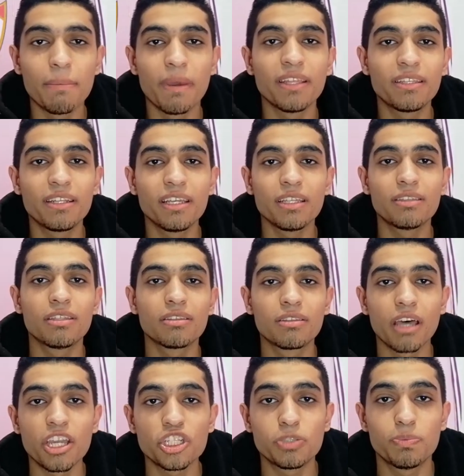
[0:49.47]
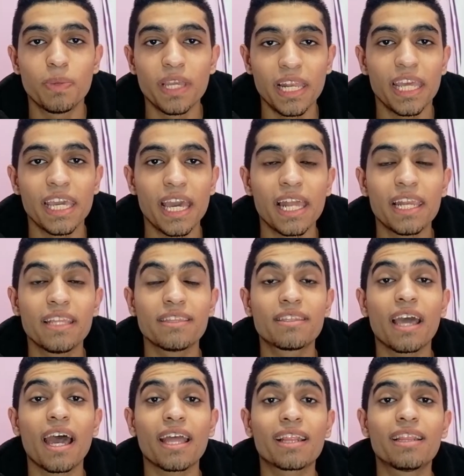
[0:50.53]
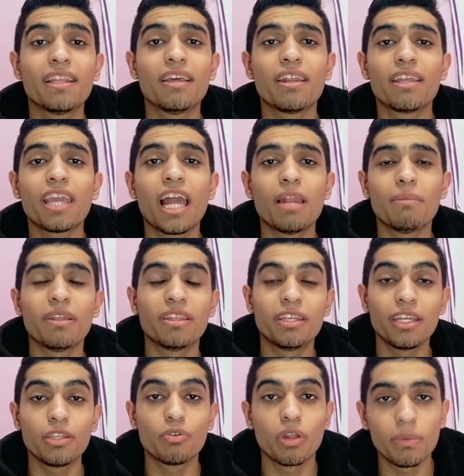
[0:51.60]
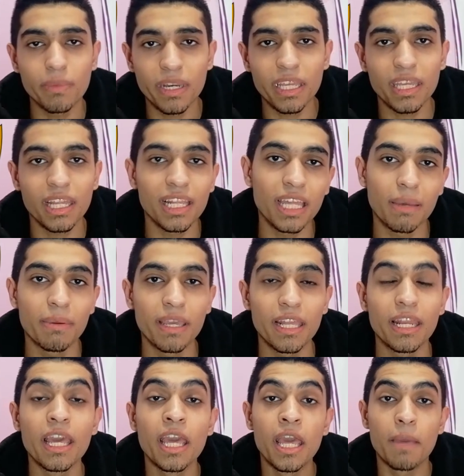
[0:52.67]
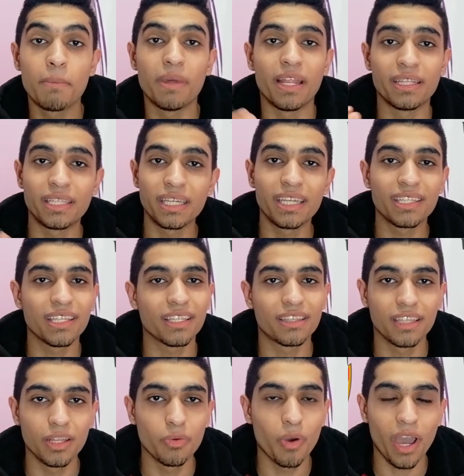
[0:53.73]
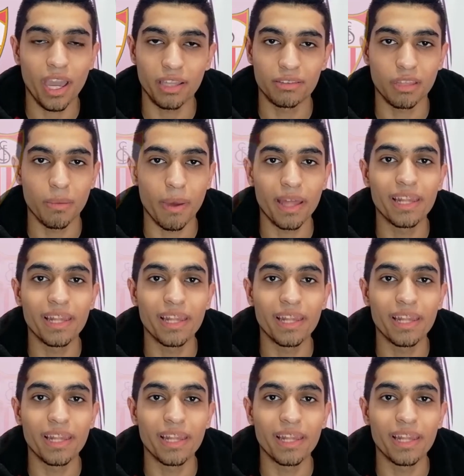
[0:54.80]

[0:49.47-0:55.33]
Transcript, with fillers: مدريد ضد إشبيلية اللي انتهت لريال مدريد والمرنج الجميل بنتيجة 2-1 طبعا